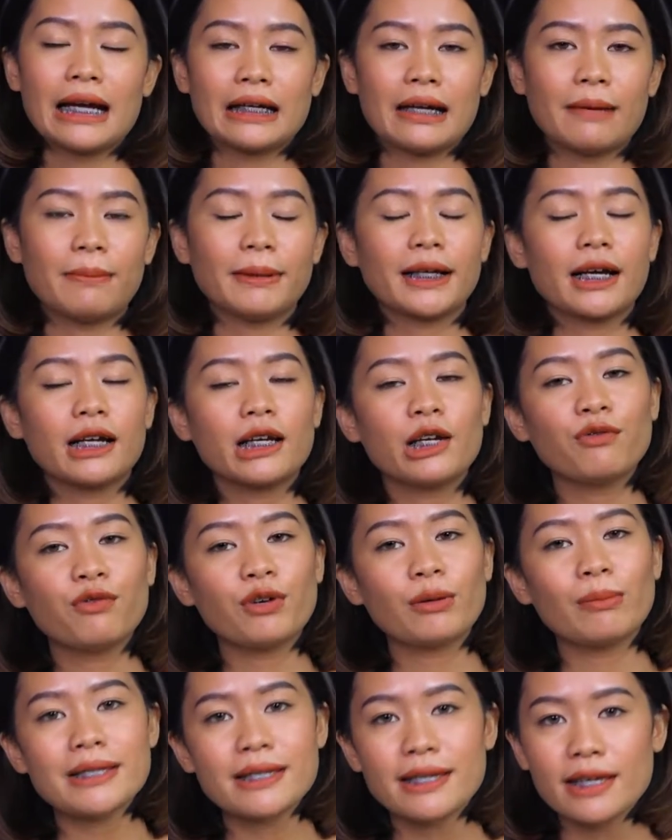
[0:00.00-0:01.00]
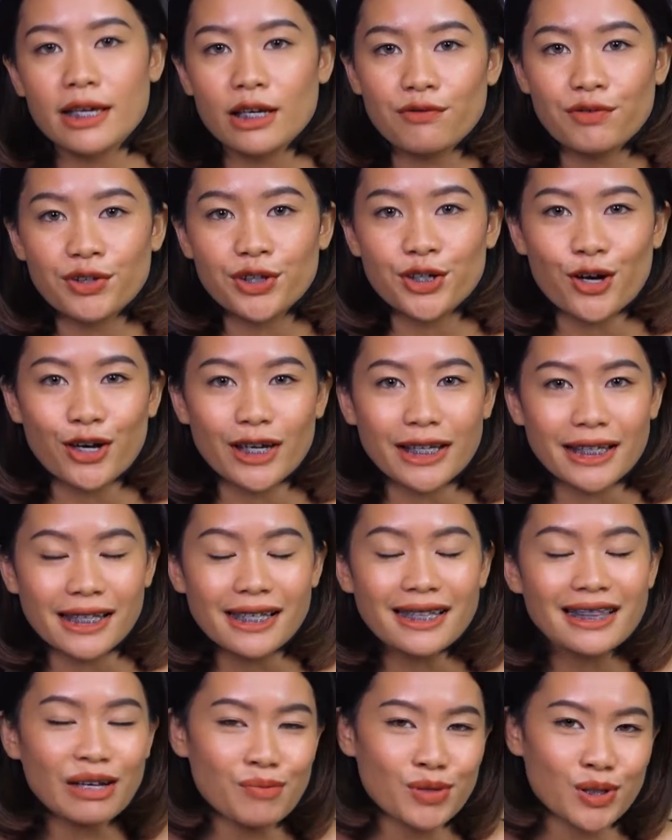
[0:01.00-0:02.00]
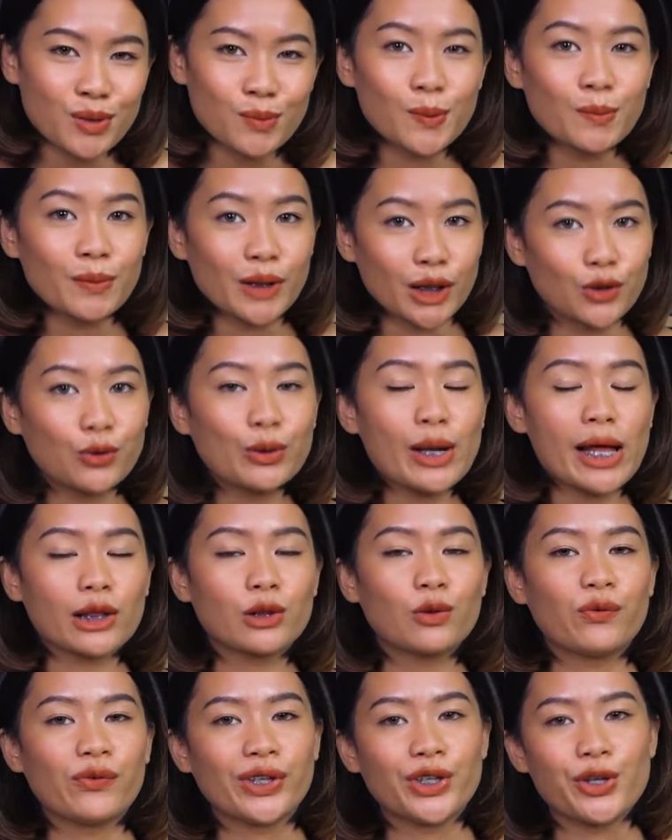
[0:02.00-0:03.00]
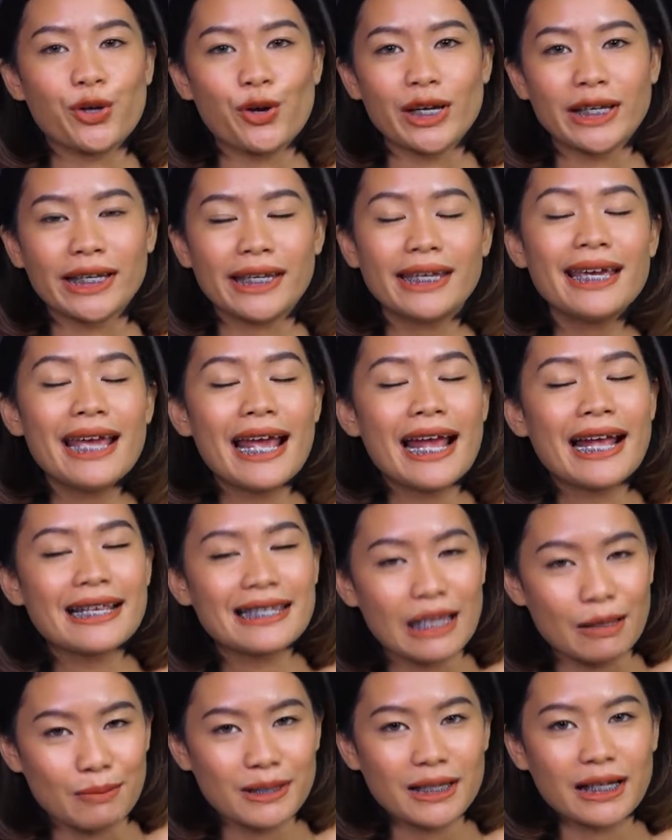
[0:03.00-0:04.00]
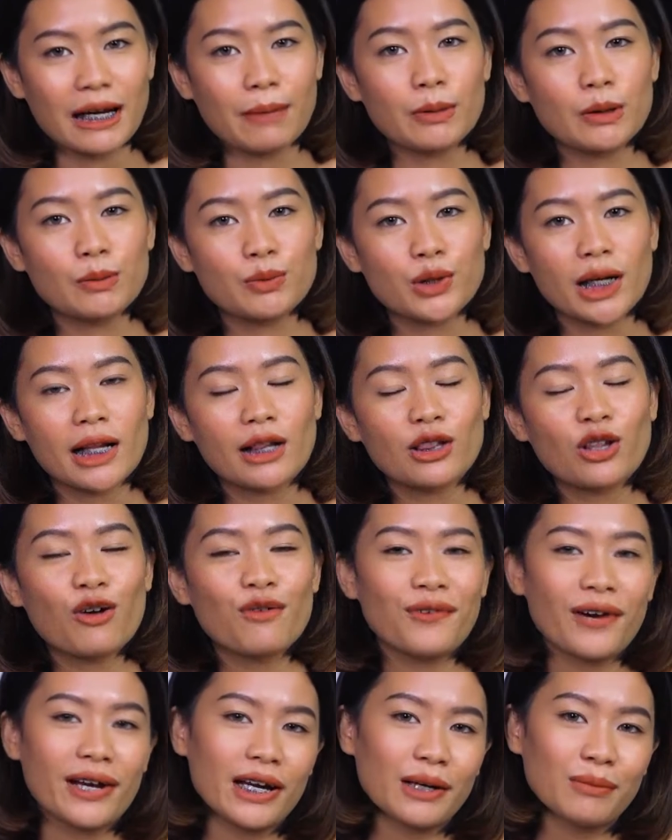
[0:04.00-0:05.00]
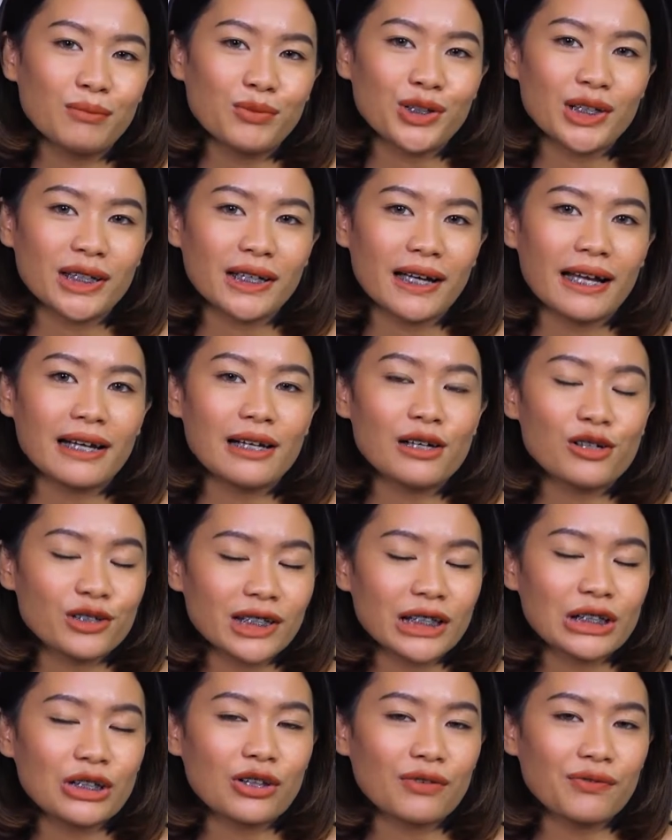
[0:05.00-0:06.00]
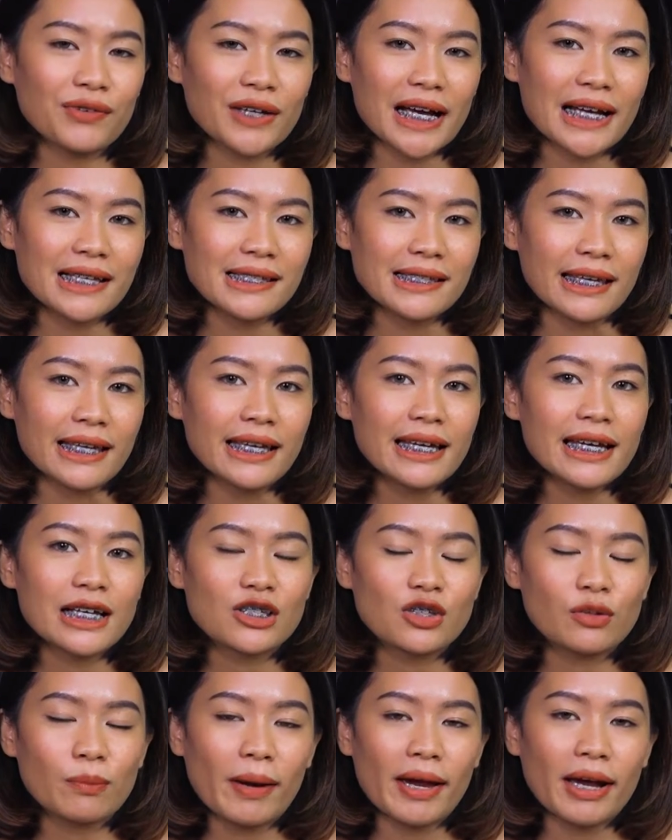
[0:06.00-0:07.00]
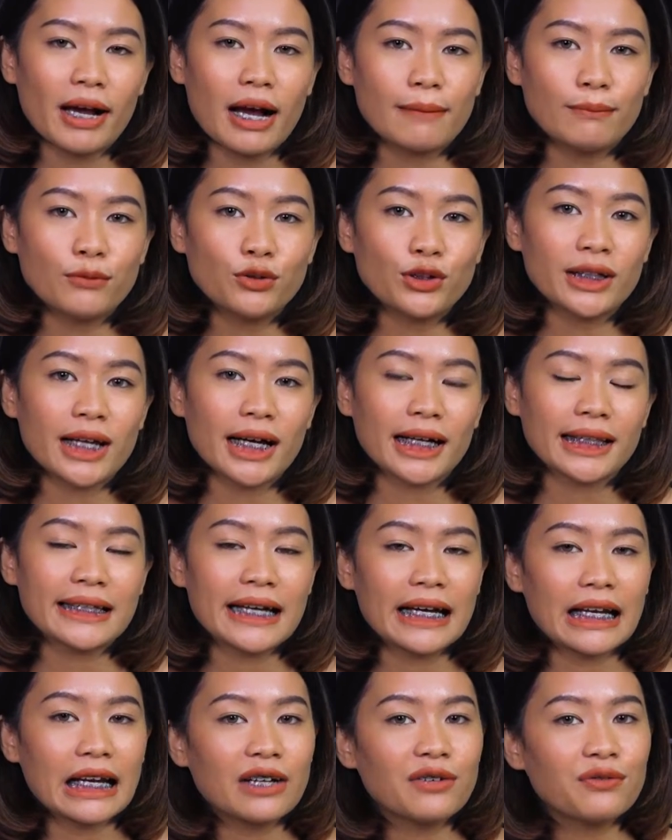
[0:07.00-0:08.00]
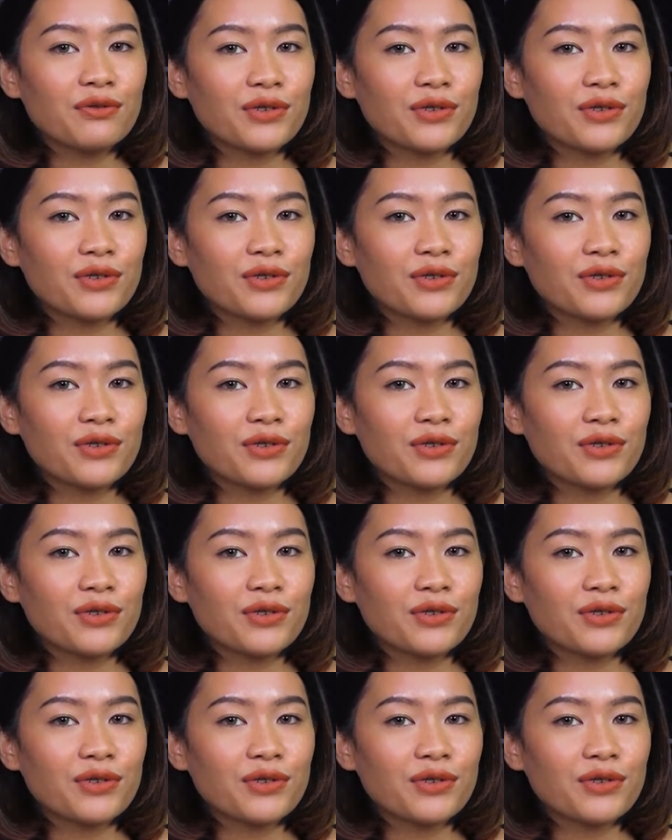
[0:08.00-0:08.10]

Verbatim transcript: Dapatkan informasinya di video ini, tapi sebelum itu like dulu video ini, subscribe YouTube channel Nova dan bunyikan lonceng notifikasi supaya kamu tidak ketinggalan